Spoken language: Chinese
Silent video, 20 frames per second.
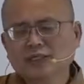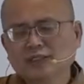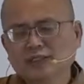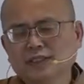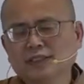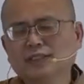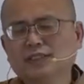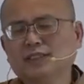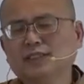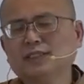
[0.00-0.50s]

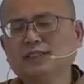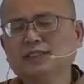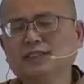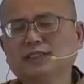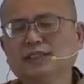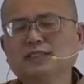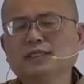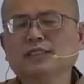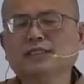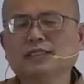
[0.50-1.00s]
这个其实
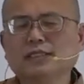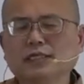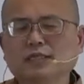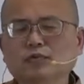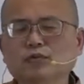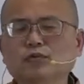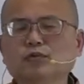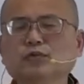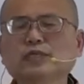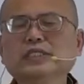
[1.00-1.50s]
就在讲
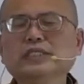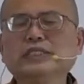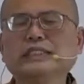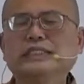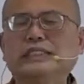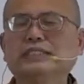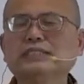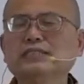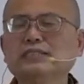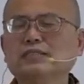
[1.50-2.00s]
五蕴的
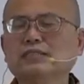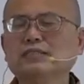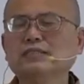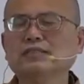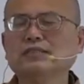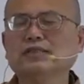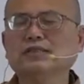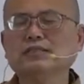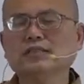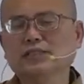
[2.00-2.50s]
身心
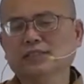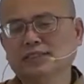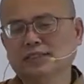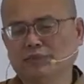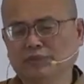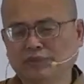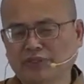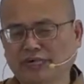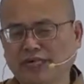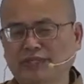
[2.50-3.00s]
到底是
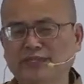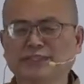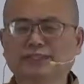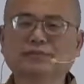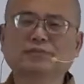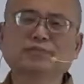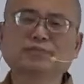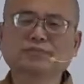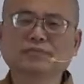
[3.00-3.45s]
怎么来的。